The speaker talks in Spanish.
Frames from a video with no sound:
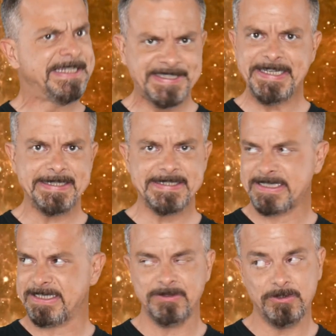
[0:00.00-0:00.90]
siguen
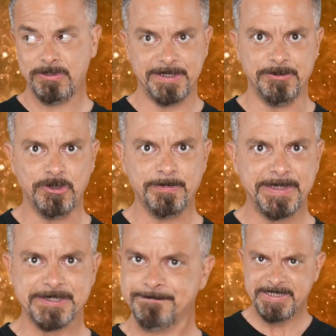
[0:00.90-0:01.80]
siendo
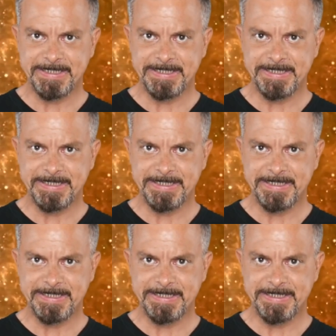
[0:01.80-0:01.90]
enormes,